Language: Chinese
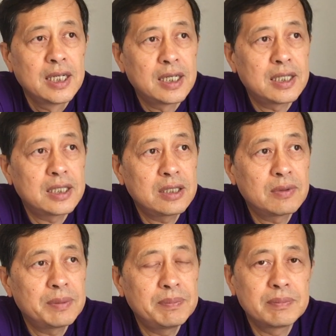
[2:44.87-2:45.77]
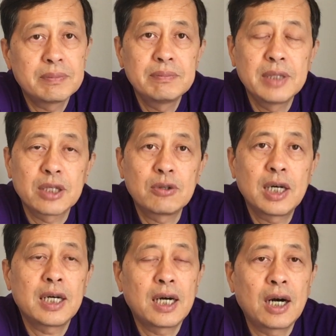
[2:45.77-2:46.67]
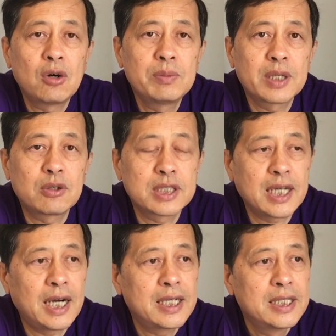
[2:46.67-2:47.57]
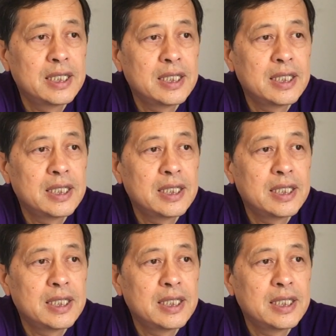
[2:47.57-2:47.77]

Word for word: 呃，因为美国啊，欧美国家。